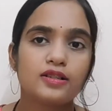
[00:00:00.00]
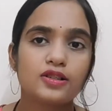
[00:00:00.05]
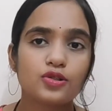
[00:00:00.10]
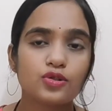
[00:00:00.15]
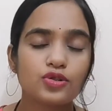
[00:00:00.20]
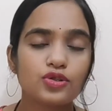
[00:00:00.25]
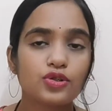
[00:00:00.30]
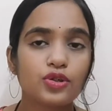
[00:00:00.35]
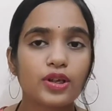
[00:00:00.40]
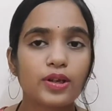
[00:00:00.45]

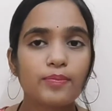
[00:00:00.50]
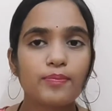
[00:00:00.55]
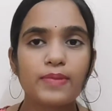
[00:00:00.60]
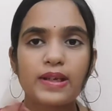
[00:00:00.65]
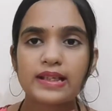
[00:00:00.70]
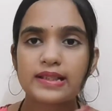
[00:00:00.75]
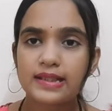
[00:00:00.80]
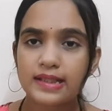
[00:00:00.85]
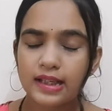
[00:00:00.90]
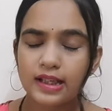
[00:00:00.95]
सो जो कि
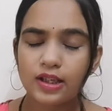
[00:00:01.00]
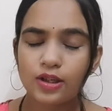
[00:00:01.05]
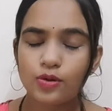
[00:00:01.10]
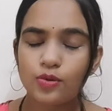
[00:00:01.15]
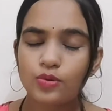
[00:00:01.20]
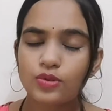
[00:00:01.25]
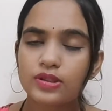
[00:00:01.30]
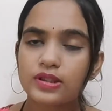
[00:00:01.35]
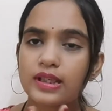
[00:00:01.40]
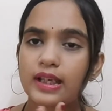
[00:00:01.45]
बेसिक
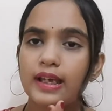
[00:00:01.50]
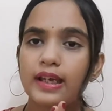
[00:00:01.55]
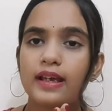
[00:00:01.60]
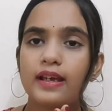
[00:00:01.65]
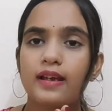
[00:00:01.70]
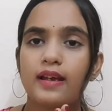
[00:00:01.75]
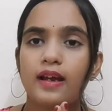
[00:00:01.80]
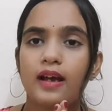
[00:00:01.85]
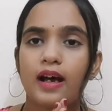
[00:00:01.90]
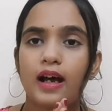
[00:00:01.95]
यूज़ है
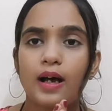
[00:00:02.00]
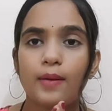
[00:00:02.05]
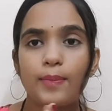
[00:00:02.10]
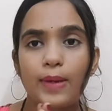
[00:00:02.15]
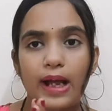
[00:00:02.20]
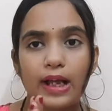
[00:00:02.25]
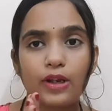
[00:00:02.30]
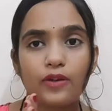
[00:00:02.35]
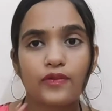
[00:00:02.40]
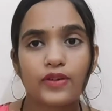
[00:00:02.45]
आप
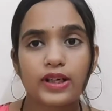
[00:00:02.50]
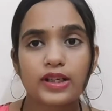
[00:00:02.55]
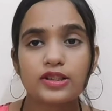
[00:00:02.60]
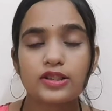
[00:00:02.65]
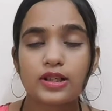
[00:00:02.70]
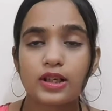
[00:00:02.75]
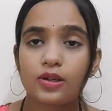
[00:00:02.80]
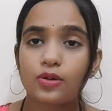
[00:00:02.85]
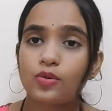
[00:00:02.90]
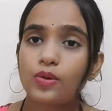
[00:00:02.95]
एलोवेरा
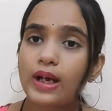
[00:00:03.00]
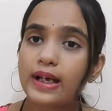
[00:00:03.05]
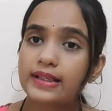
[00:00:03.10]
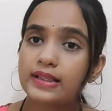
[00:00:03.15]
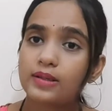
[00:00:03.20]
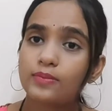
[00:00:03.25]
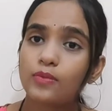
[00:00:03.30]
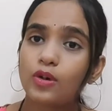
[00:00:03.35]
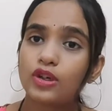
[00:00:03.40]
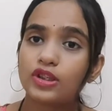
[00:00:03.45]
जेल को
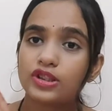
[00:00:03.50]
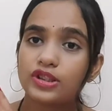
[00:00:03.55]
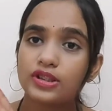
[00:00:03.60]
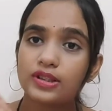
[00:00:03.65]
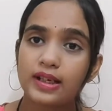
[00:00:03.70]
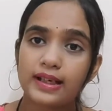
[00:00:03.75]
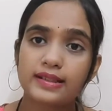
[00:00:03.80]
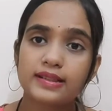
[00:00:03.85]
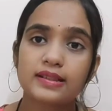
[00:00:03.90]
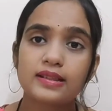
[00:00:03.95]
एज अ
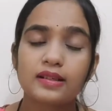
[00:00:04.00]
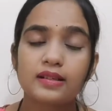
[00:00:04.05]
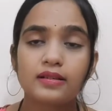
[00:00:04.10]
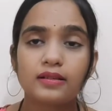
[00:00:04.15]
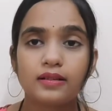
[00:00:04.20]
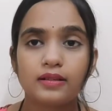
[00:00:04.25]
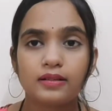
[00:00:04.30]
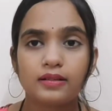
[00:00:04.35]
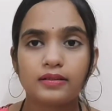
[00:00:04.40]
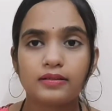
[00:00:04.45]
मॉइस्चराइज़र
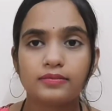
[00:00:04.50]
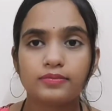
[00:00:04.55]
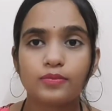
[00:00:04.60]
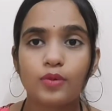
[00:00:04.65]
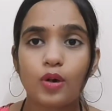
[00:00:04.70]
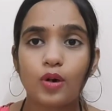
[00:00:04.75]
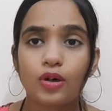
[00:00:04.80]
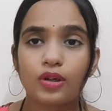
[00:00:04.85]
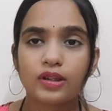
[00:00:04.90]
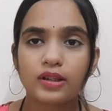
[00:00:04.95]

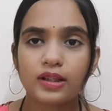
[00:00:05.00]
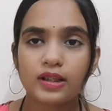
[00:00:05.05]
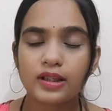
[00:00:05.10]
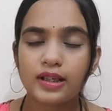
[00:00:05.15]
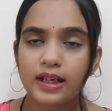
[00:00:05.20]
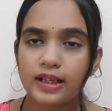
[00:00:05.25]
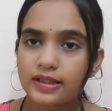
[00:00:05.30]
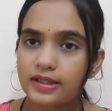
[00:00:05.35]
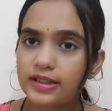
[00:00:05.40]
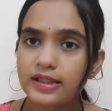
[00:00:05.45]
बहुत ही
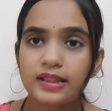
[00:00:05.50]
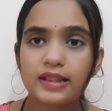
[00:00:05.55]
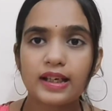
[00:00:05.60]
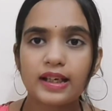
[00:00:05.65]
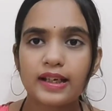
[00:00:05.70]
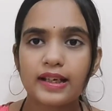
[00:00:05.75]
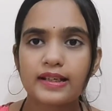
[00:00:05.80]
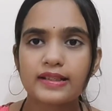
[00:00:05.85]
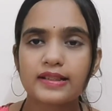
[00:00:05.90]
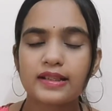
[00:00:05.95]
अच्छी
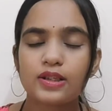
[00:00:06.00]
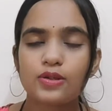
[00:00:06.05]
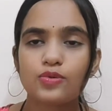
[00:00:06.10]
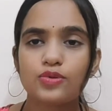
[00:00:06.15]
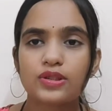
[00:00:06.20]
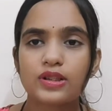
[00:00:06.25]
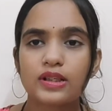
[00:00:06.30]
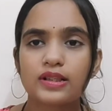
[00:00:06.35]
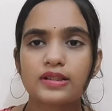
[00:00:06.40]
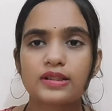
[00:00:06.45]
तरीके से
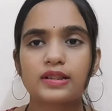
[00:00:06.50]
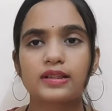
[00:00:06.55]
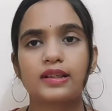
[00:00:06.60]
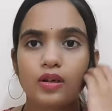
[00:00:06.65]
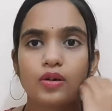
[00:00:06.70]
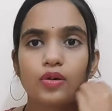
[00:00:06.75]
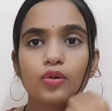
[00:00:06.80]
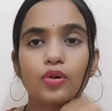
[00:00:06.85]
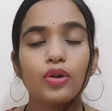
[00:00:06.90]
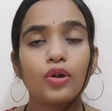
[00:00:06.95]
यूज़ कर
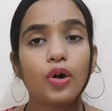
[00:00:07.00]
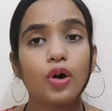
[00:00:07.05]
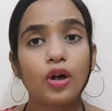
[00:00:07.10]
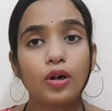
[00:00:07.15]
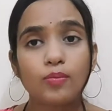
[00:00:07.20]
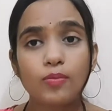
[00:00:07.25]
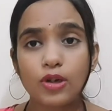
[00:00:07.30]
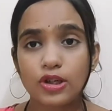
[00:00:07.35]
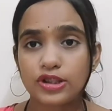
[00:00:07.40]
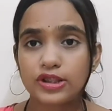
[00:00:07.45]
सकते हैं कोई
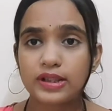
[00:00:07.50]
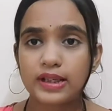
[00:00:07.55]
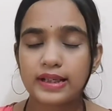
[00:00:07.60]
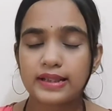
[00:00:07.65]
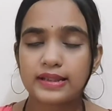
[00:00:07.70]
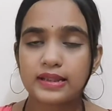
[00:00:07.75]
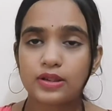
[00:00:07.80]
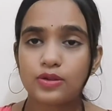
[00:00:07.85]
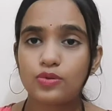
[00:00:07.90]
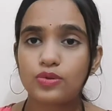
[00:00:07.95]
और
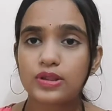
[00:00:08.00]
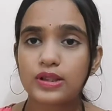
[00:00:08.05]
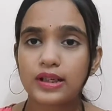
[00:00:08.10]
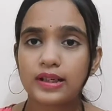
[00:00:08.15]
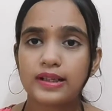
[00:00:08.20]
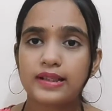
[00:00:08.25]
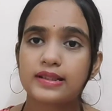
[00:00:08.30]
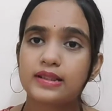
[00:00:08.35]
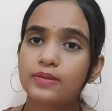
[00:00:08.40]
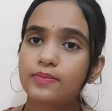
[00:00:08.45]
मॉइस्चराइज़र यूज़
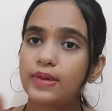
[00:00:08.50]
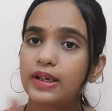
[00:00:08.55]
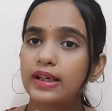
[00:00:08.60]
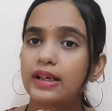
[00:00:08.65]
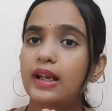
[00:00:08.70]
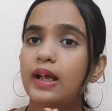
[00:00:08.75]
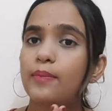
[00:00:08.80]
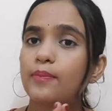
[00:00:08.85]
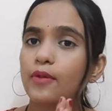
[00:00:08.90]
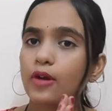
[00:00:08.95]
करने से
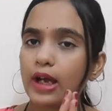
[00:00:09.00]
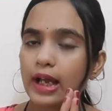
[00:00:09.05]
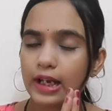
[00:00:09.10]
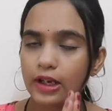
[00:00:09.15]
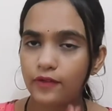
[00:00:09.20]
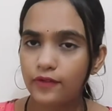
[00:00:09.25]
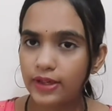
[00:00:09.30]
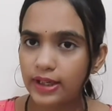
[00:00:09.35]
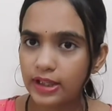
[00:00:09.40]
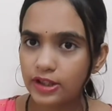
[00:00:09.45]
बेटर आप
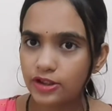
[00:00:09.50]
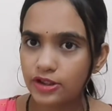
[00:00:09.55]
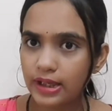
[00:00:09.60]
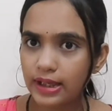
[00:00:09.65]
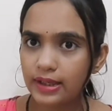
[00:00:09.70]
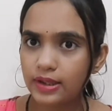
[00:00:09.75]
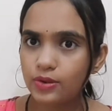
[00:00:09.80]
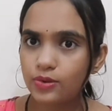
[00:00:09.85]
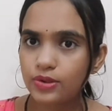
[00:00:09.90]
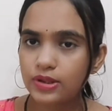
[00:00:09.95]
एलोवेरा
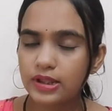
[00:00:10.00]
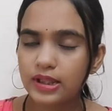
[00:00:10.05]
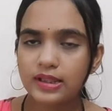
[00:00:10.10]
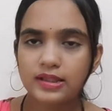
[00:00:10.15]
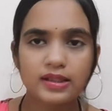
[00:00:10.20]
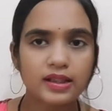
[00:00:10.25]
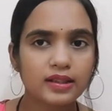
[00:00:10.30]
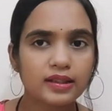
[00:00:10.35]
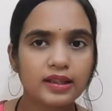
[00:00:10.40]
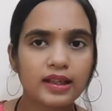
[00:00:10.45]
जेल यूज़ कर
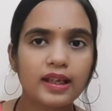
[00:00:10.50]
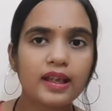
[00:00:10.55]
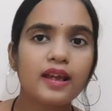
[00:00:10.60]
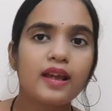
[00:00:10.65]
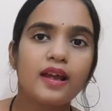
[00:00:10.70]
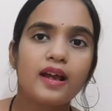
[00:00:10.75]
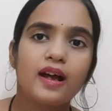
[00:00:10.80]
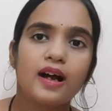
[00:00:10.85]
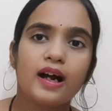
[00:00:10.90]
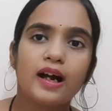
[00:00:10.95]
सकते हैं
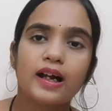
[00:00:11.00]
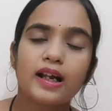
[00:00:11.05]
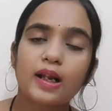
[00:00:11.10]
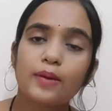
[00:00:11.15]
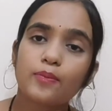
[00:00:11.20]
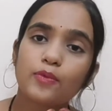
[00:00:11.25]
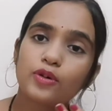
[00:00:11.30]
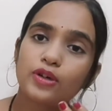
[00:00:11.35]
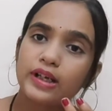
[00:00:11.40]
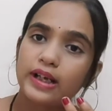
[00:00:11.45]
अगर
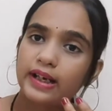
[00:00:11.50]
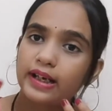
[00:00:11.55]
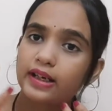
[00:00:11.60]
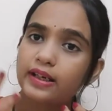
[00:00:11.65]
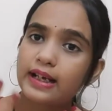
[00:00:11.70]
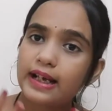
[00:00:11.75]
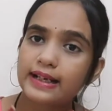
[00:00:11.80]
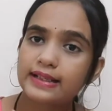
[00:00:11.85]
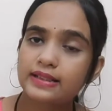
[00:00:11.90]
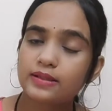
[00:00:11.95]
आपको
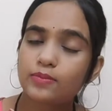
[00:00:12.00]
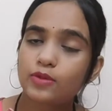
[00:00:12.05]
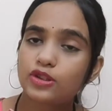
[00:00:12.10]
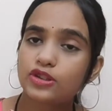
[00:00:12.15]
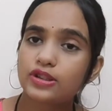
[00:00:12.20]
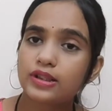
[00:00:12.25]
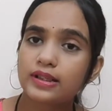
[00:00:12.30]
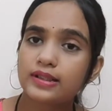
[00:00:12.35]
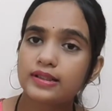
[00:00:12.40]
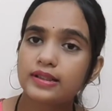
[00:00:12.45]
डायरेक्ट एज अ
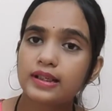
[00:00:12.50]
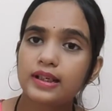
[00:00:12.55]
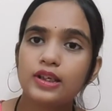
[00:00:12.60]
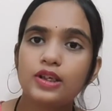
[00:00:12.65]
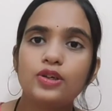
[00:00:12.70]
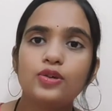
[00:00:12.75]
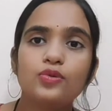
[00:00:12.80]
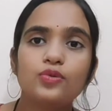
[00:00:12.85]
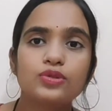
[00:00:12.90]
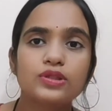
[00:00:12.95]
मॉइस्चराइज़र
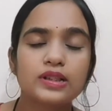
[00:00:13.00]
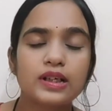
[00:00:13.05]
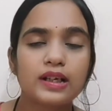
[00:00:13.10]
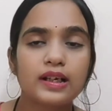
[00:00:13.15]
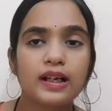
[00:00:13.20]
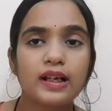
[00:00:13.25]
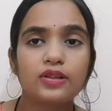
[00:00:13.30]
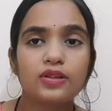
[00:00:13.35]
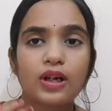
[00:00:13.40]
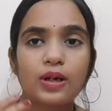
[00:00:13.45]
नहीं यूज़
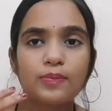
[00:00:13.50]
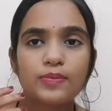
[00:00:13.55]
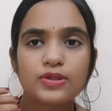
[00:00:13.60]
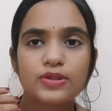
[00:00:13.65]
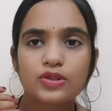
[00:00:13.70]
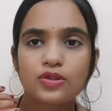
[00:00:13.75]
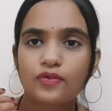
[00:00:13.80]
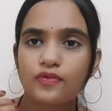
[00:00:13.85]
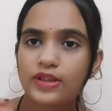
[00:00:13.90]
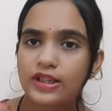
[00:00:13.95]
करना है तो आप
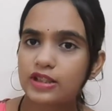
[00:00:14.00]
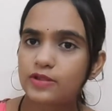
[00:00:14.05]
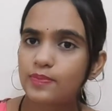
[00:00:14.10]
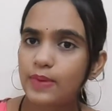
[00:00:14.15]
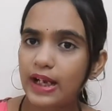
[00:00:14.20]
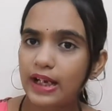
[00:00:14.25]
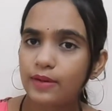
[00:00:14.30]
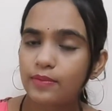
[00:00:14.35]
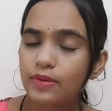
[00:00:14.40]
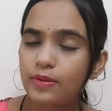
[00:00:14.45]
इसको फेस
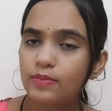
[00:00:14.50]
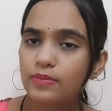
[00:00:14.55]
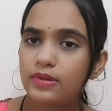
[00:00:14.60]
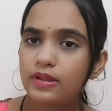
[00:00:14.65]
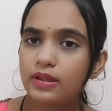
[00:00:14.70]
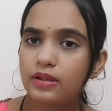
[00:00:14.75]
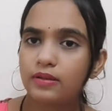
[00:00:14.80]
पैक में